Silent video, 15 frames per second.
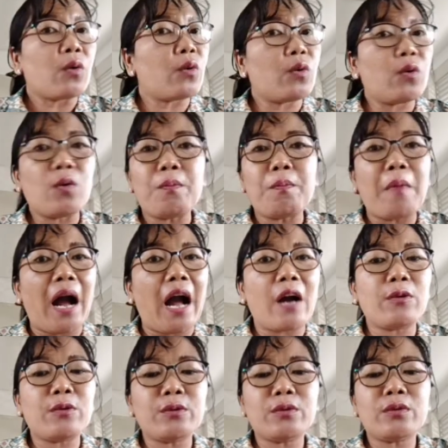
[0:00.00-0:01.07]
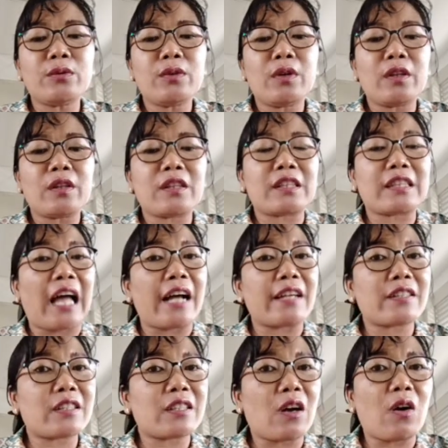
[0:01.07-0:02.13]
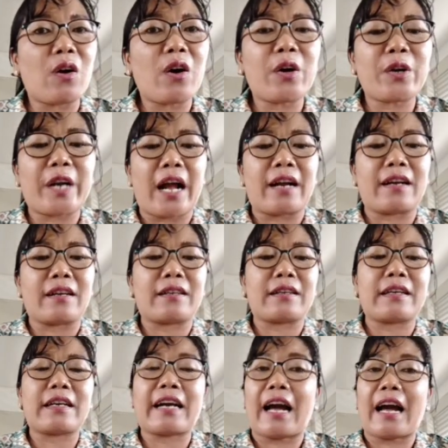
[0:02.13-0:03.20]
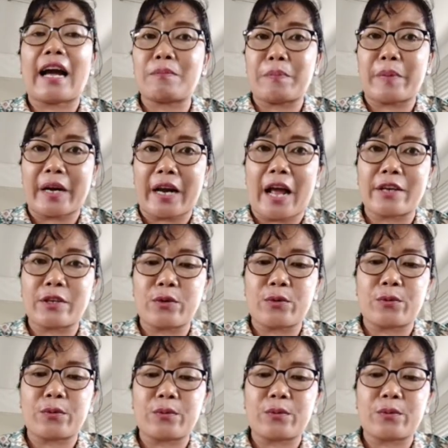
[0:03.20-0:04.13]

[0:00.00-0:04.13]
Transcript: ku mau tak seorang kan merayu.